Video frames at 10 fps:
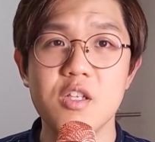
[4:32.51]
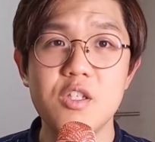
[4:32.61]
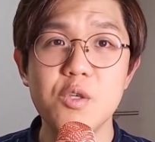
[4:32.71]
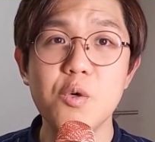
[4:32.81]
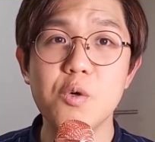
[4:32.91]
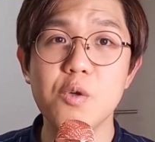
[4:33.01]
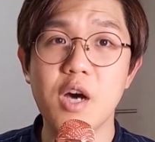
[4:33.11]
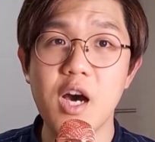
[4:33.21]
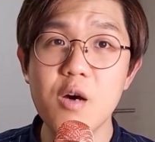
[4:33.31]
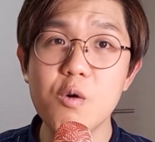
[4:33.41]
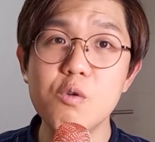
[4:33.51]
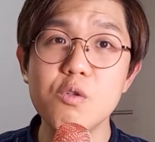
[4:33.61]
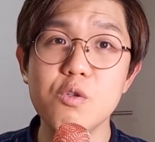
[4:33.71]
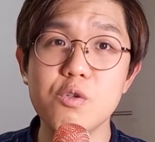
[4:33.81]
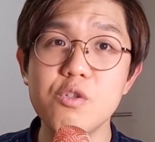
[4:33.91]
一応この韓国
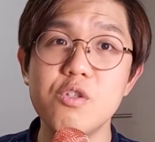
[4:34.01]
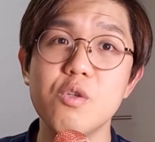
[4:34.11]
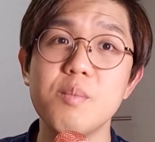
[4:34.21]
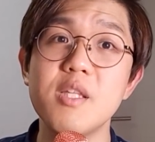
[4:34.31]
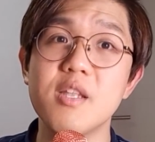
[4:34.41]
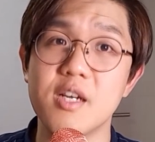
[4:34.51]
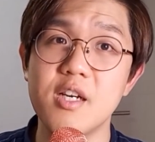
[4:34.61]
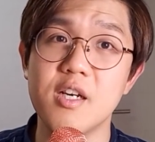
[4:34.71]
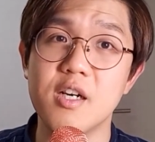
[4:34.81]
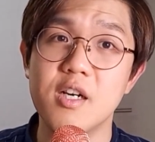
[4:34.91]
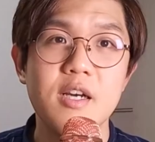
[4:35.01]
のニュースを見たら、